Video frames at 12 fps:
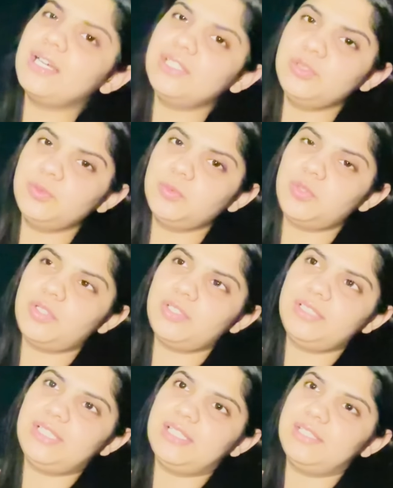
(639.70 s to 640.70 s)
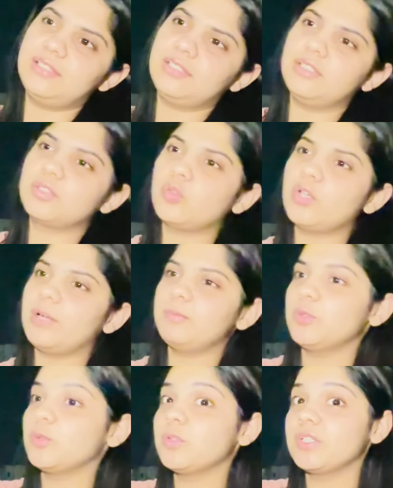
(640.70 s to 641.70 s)
लियो और यार कल थोड़ा हम
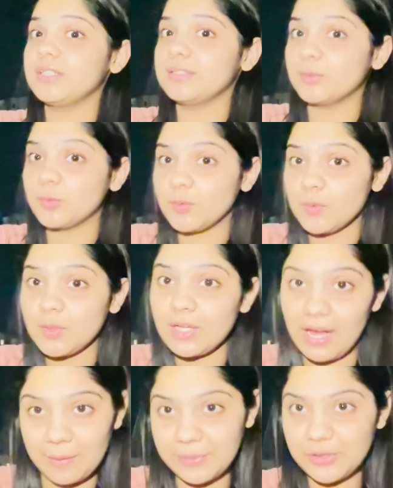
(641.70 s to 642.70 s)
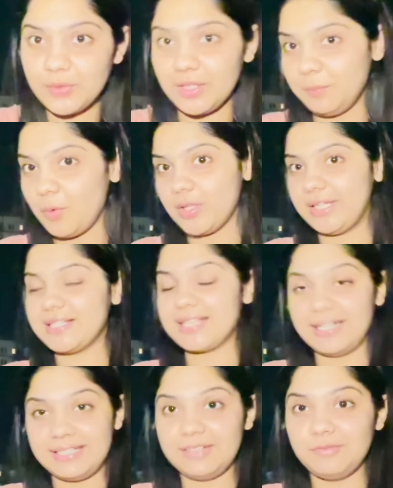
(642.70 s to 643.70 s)
लोग को, को काम है तो कल बहुत
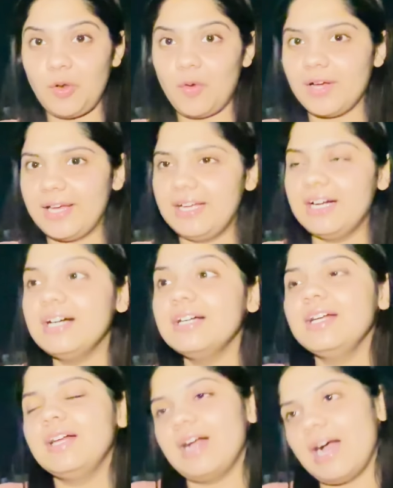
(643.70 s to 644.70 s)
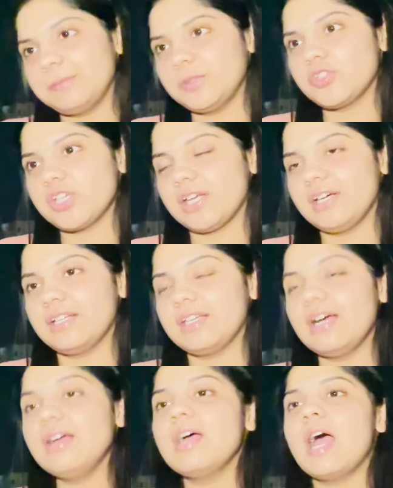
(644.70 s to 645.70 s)
एक्साइटिंग ब्लॉग आएगा आप लोग चेक
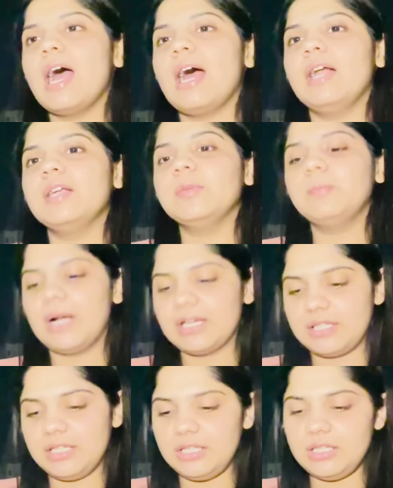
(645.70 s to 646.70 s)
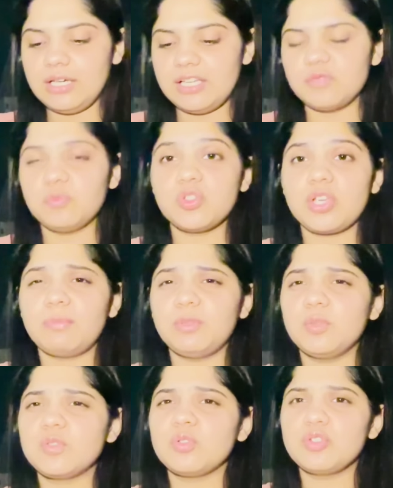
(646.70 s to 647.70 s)
करना एंड बाकी गाइज मुझे आप
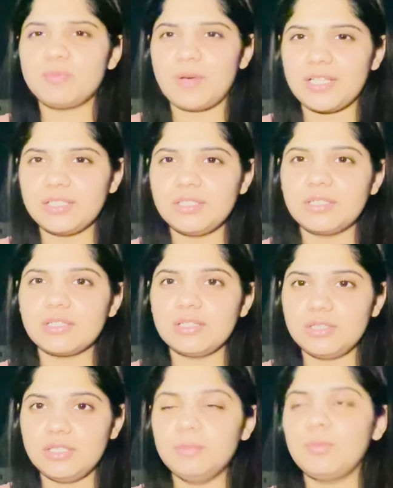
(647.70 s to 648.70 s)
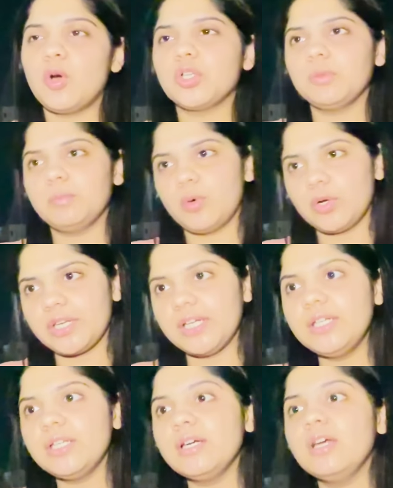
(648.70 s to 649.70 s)
लोगों से कुछ बात करनी थी बहुत
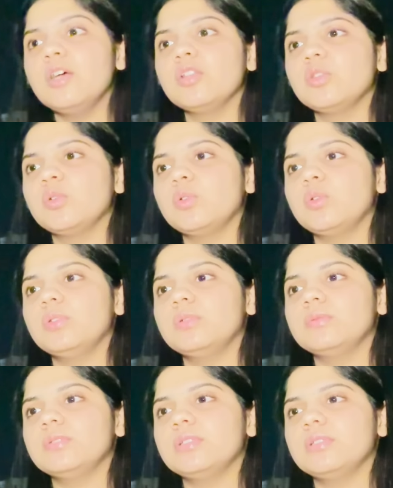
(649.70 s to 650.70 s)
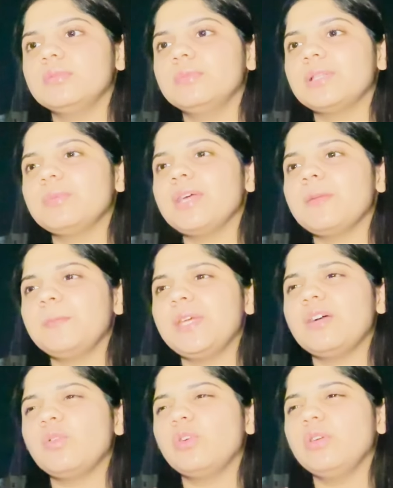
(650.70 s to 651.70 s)
इम्पॉर्टेंट तो आ, मतलब यार
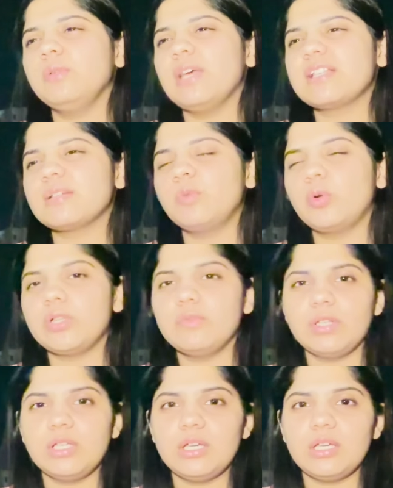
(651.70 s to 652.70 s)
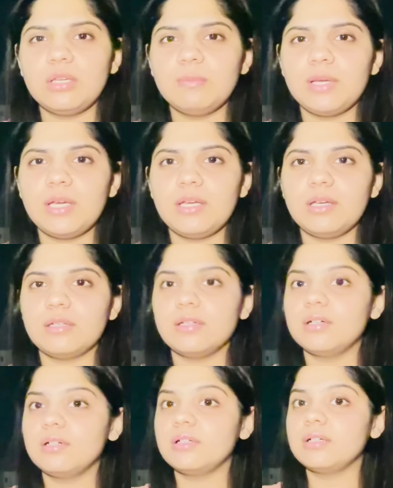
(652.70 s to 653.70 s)
मेरा कोई ऐसा मोटिव नहीं है कि
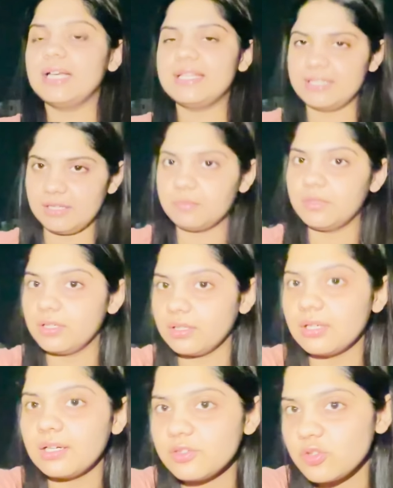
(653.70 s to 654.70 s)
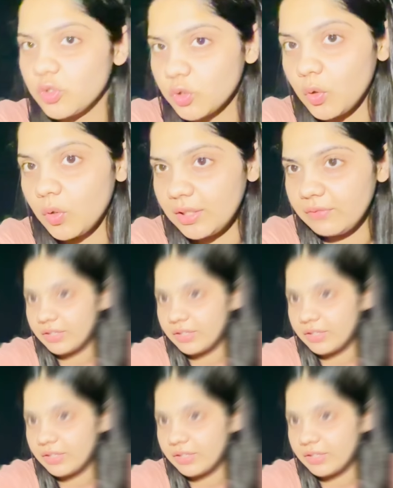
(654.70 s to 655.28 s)
मैं गाइज हाँ, एक मिनट एक अर्जेंट कॉल है